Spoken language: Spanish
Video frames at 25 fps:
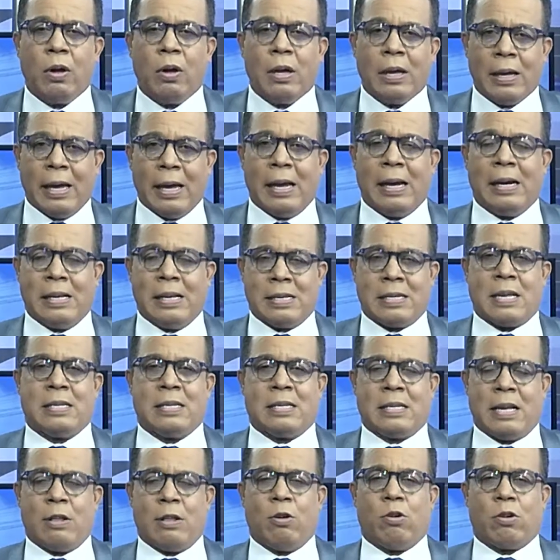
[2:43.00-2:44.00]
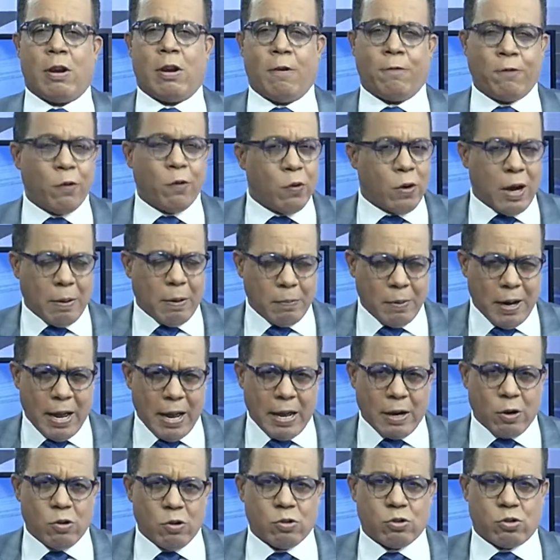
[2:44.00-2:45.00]
el licenciado Raful
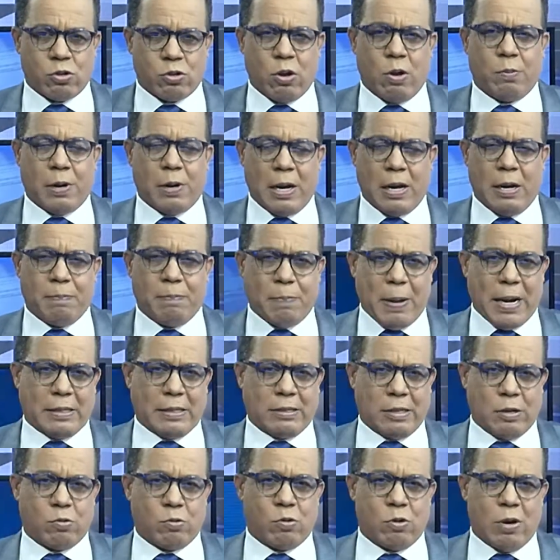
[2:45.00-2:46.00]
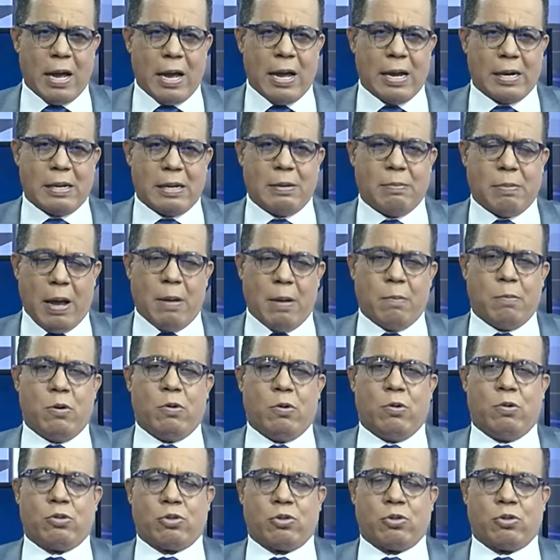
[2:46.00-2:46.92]
hablaron sobre el particular y vamos